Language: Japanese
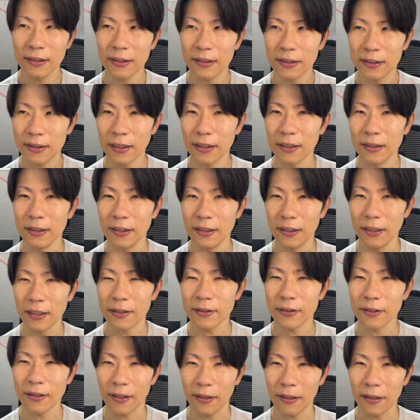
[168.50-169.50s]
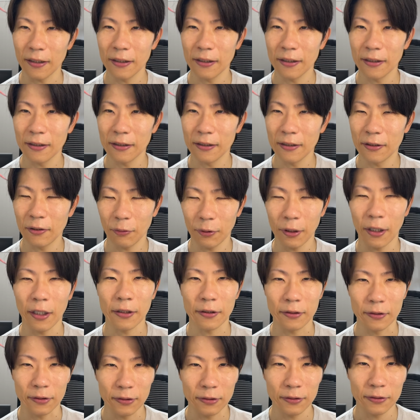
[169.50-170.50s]
1200から
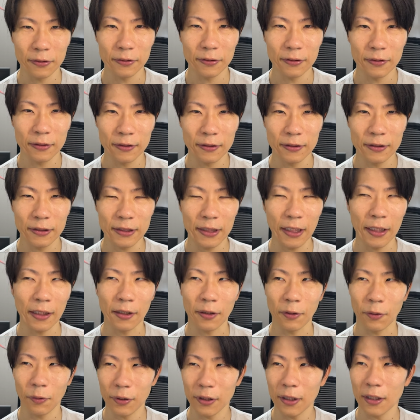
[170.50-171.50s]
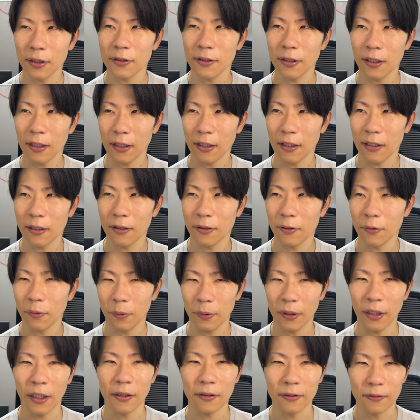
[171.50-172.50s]
500。1500から
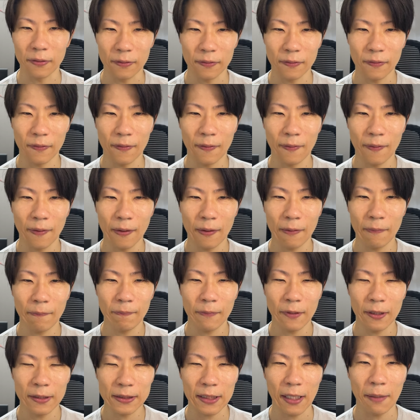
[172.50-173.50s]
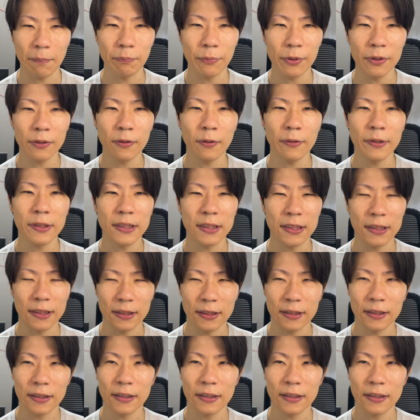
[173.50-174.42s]
500。3分の1